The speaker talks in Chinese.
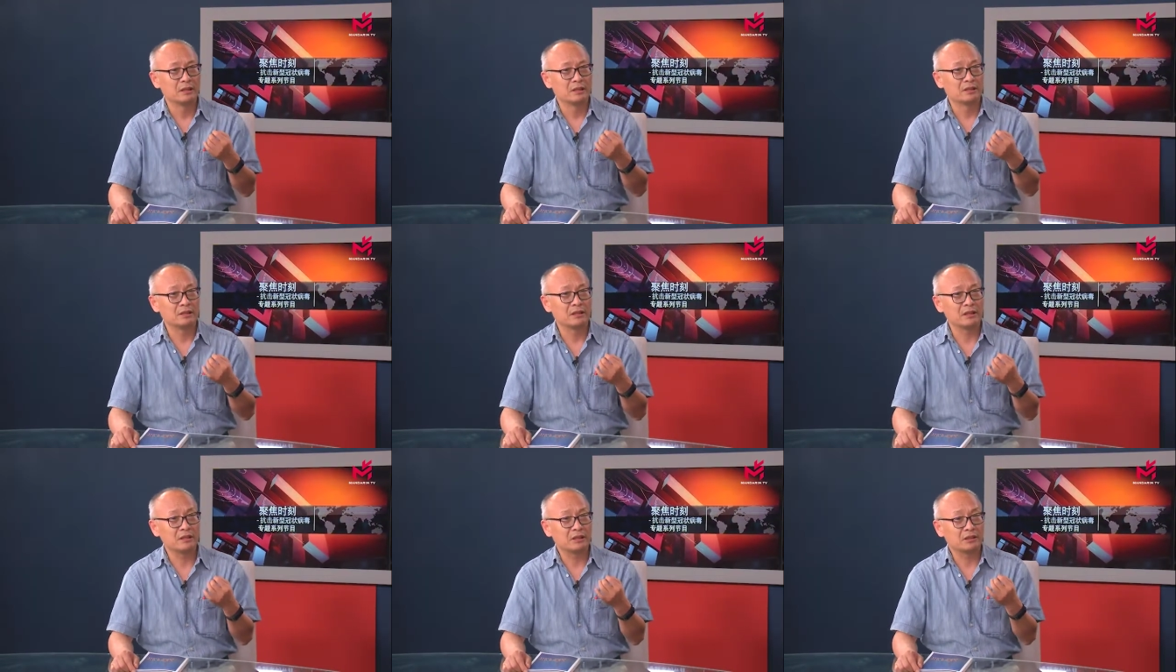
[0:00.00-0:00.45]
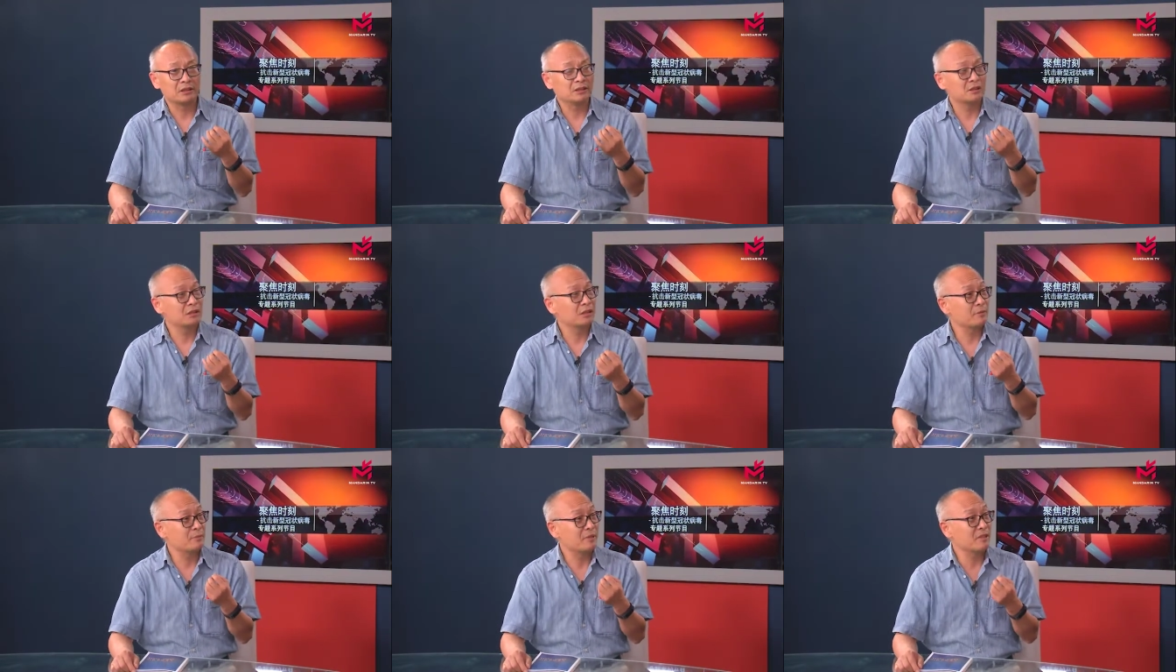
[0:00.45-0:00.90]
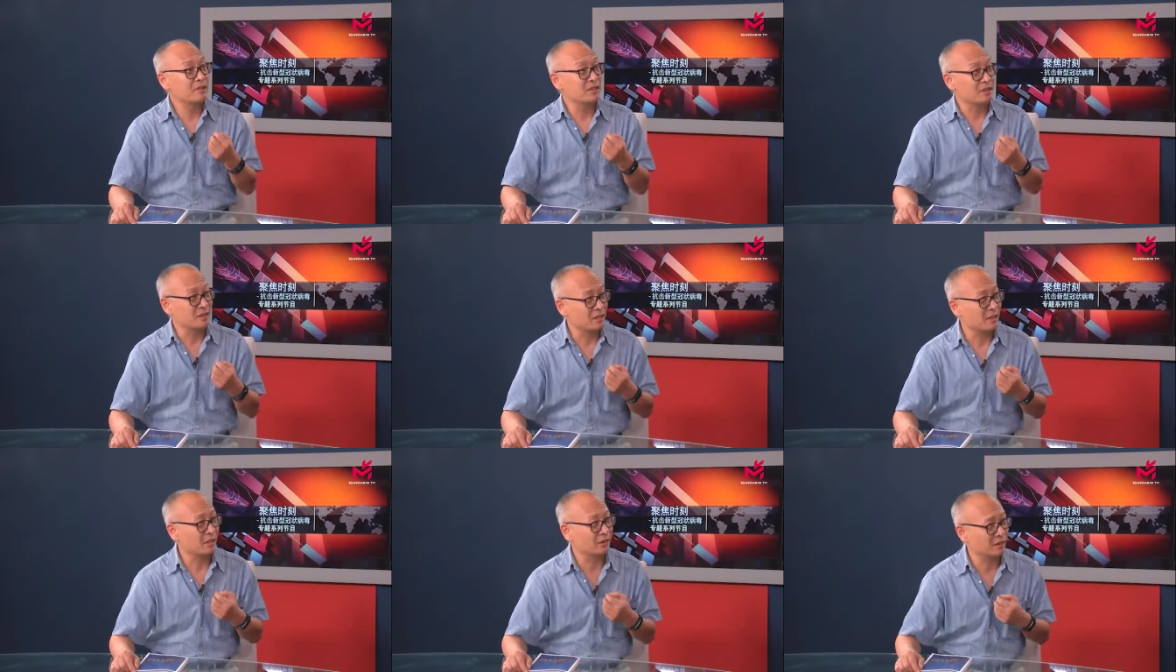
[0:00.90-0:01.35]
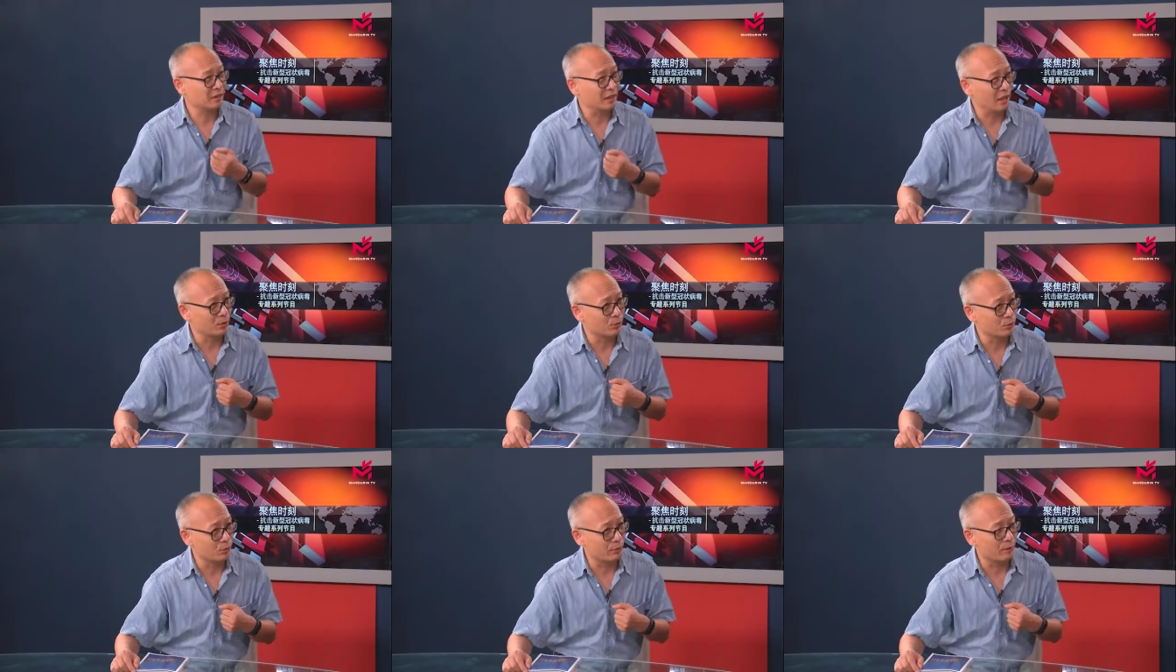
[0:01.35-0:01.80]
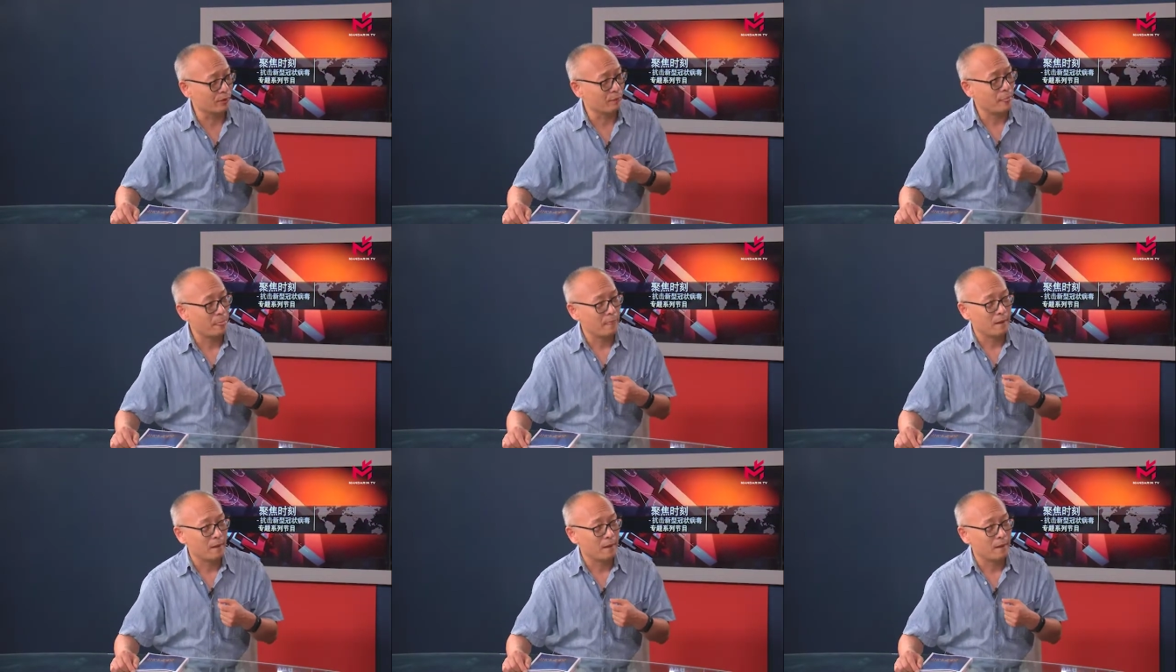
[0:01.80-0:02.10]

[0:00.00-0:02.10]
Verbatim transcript: 真的是特别紧张的感觉。